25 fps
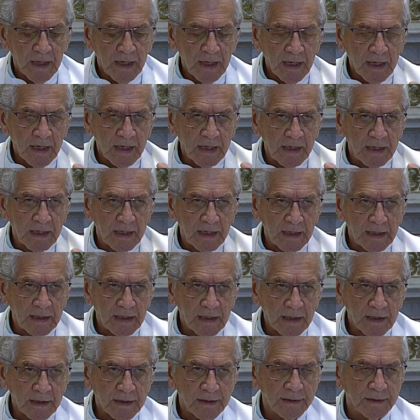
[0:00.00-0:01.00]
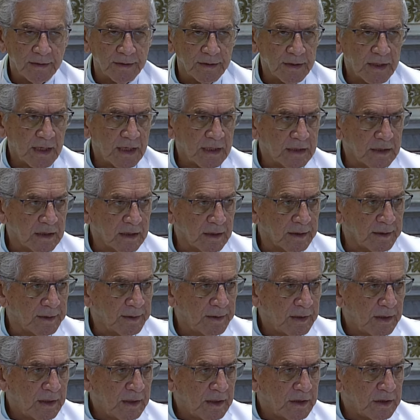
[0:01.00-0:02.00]
Aquela data
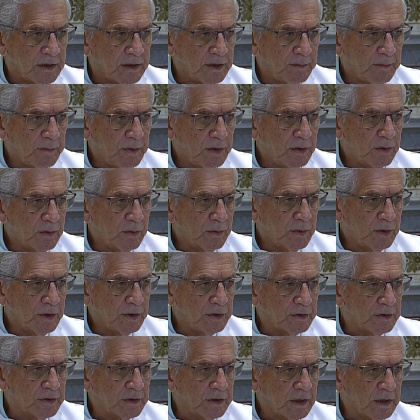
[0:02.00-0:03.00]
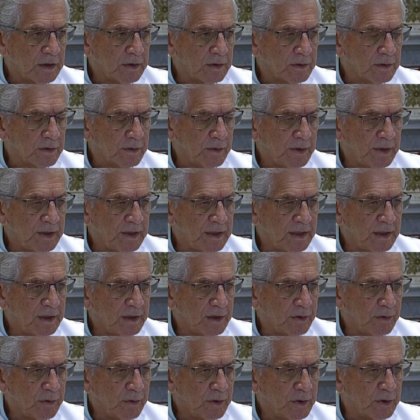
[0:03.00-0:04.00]
de
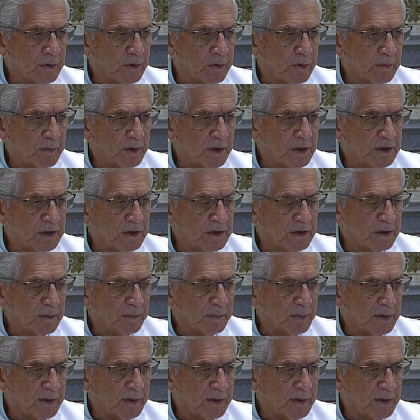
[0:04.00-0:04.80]
1888, como a gente